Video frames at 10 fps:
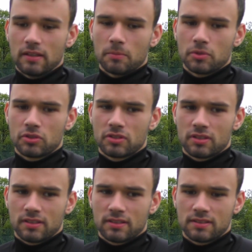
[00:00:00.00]
myślę,
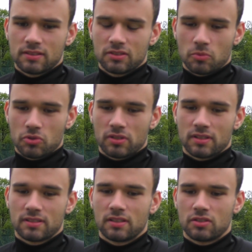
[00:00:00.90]
że ten sezon
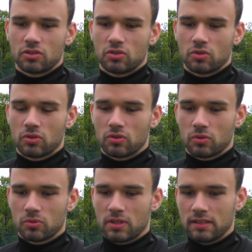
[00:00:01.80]
można zaliczyć
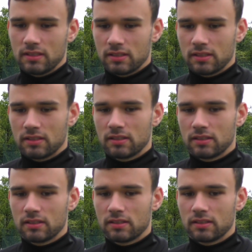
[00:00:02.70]
do udanych
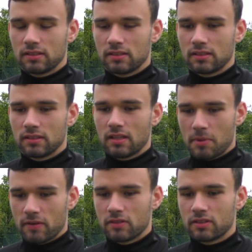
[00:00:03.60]
i, i
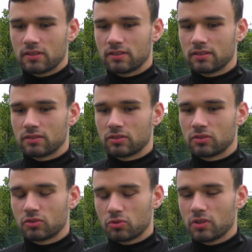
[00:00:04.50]
naprawdę
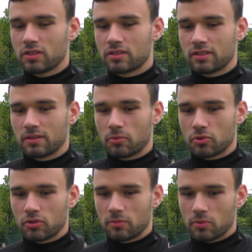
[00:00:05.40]
czuję, że
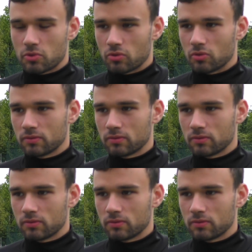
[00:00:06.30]
poszedłem do przodu.